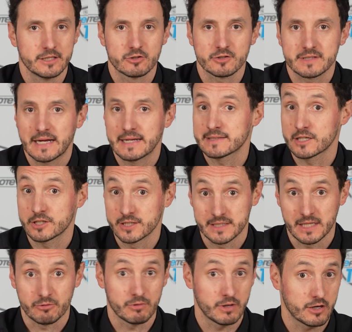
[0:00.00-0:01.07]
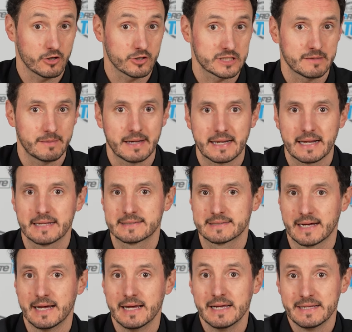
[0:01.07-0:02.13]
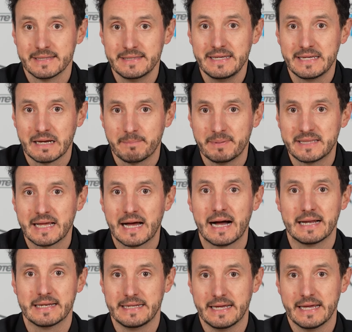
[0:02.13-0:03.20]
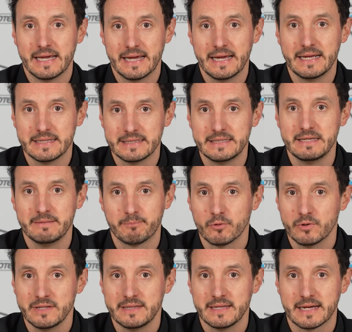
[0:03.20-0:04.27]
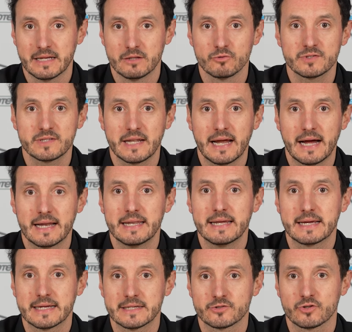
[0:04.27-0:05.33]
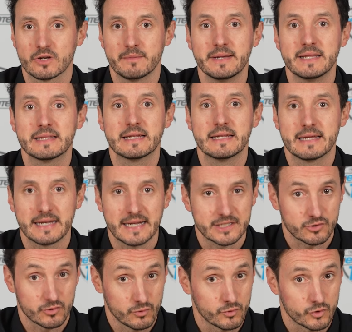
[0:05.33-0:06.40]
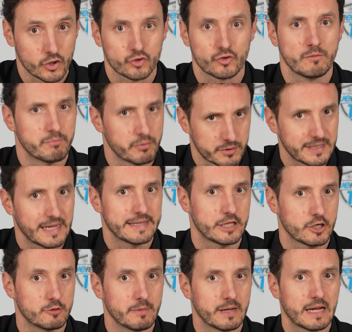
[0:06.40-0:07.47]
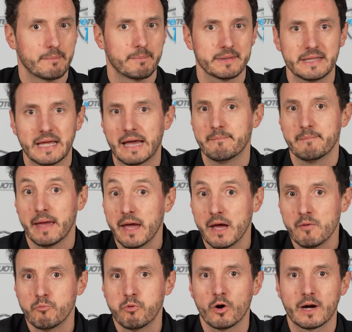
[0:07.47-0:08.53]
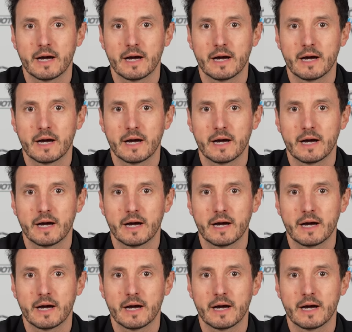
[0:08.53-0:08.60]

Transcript: In sostanza c'è stata una grossa mancanza di capitali e di politica industriale che solamente l'ingresso di un socio importante come KTM può